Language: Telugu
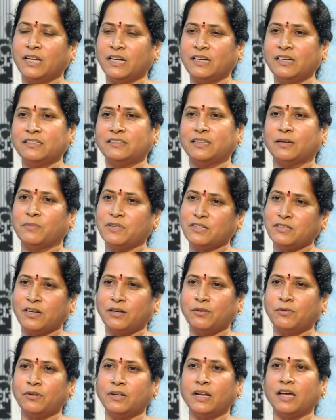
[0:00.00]
ఎన్ని
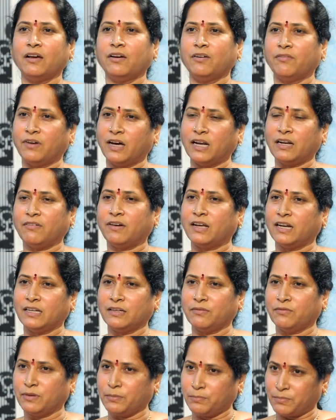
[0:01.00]
సమస్యలు ఉన్నా వాళ్ళ వాళ్ళ
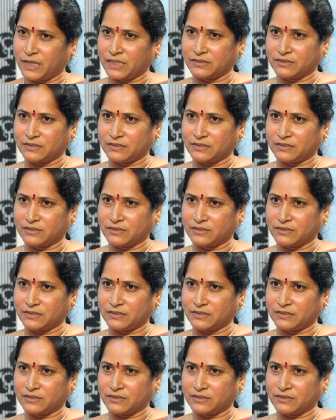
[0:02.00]
ఇవి